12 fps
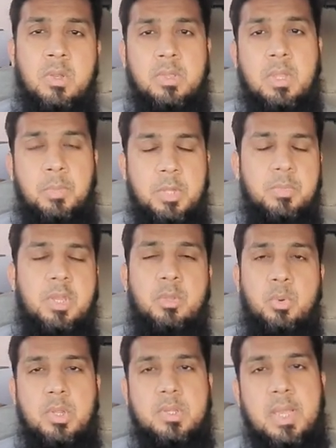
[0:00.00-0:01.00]
तबीयत मेरी
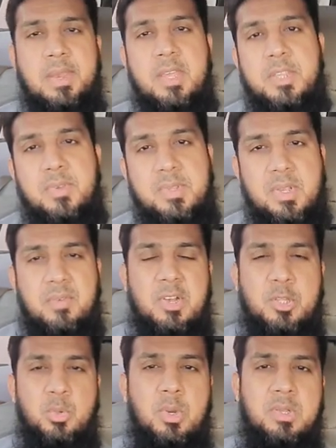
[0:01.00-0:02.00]
थोड़ी सही नहीं है इस वजह से आवाज़
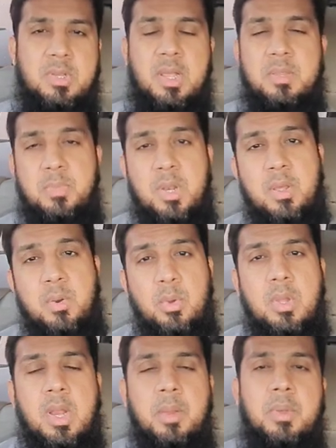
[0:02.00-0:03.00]
थोड़ी शायद बिलर और
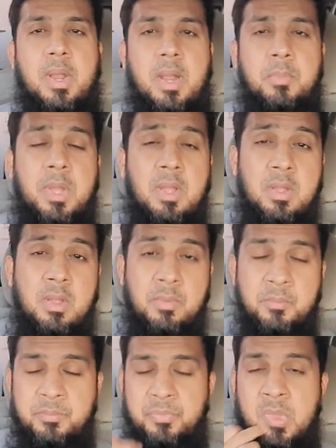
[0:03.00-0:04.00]
गला ख़राब है
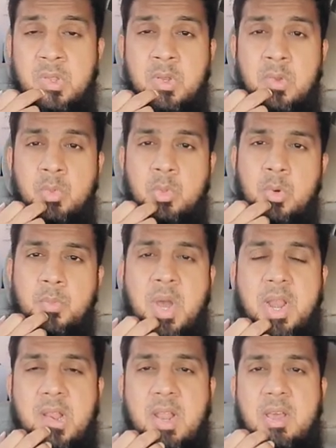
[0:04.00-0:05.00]
तो
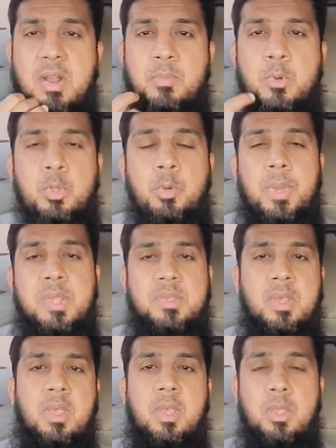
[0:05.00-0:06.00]
बहरहाल अगर आपको दुबई
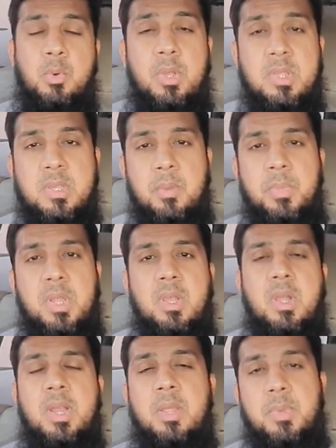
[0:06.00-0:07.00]
से या यू से अपनी
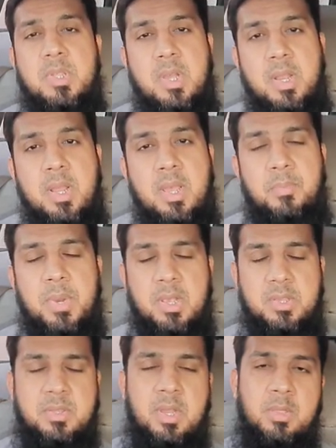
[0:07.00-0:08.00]
गाड़ी में जाना है
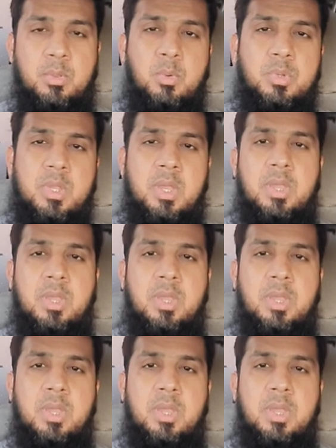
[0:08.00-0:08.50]
पाकिस्तान तो उसके